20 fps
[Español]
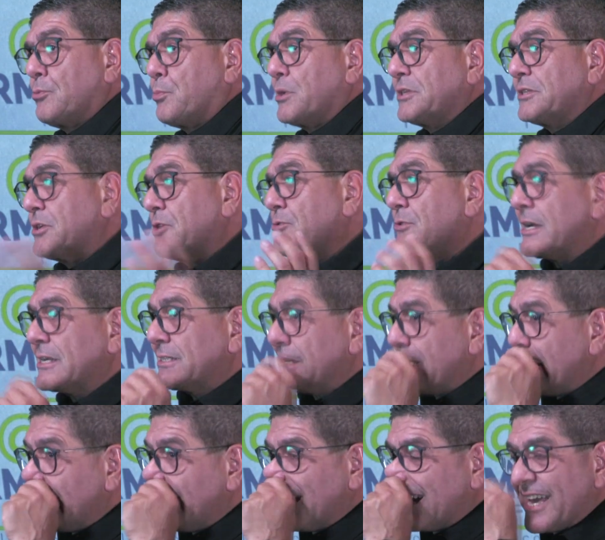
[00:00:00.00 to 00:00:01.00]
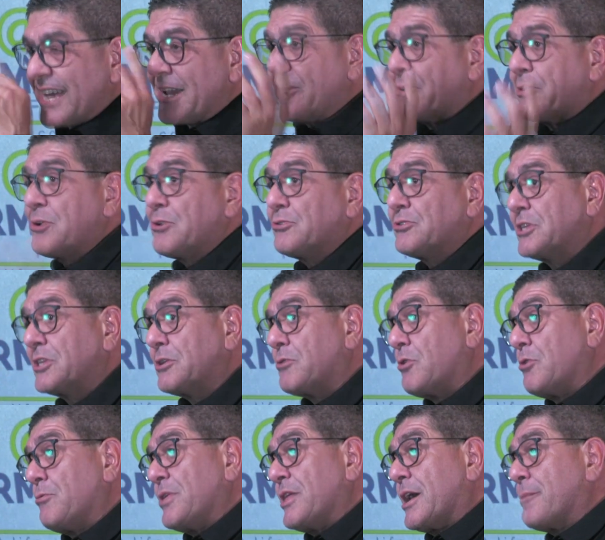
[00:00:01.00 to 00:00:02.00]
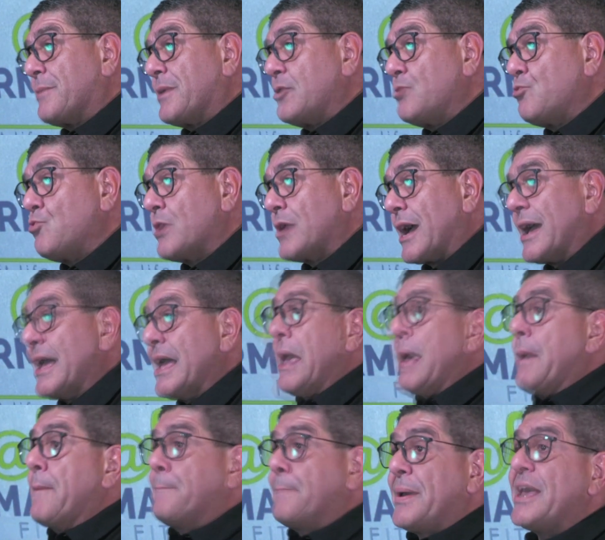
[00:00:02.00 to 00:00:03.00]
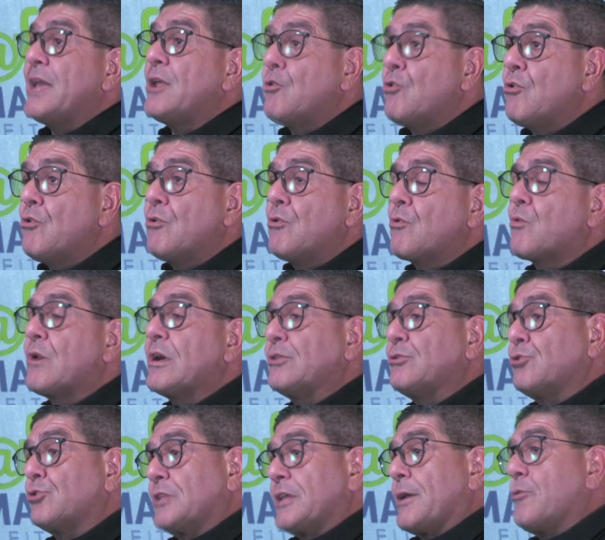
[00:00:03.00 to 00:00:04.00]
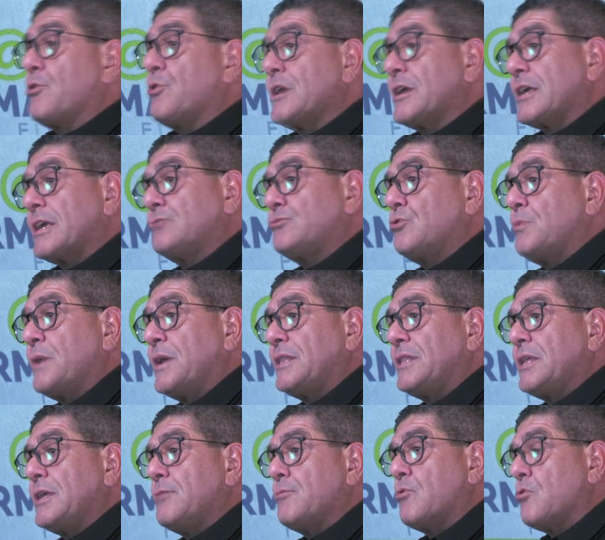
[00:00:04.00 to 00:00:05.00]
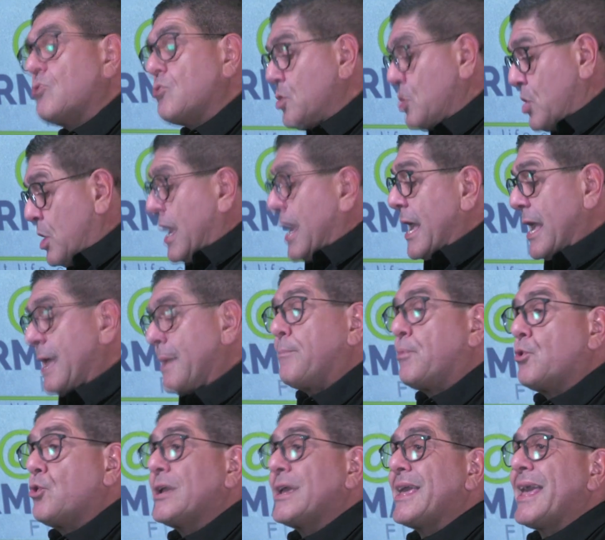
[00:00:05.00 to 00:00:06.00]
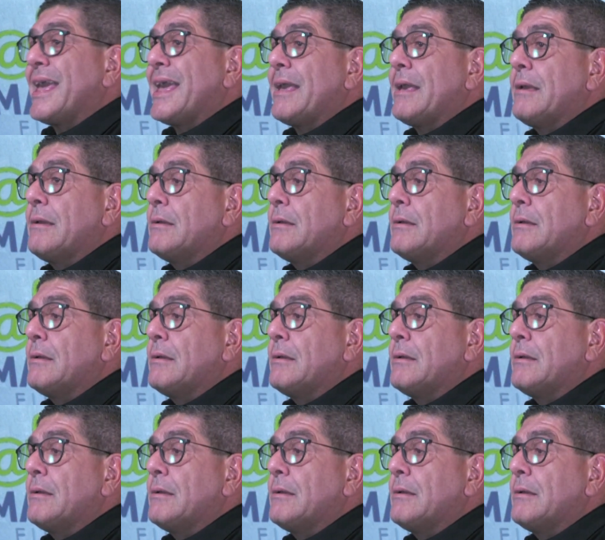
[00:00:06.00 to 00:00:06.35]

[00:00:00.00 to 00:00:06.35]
puede ser un accidente que creo que no se te va a olvidar más nunca. Pero cuando te hablo de que es subjetivo, es porque